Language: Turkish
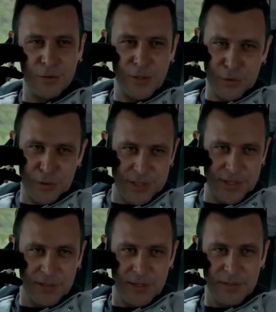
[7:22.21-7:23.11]
Onlar onu
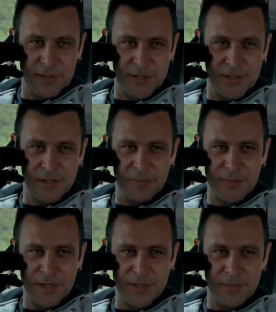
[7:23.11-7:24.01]
alacaklar ben de senin
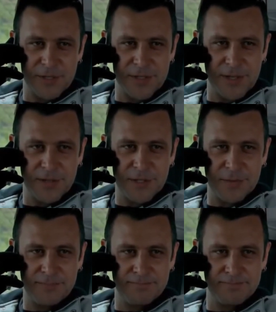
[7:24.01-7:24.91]
hanımı bırakacağım. Nasıl anlaşma?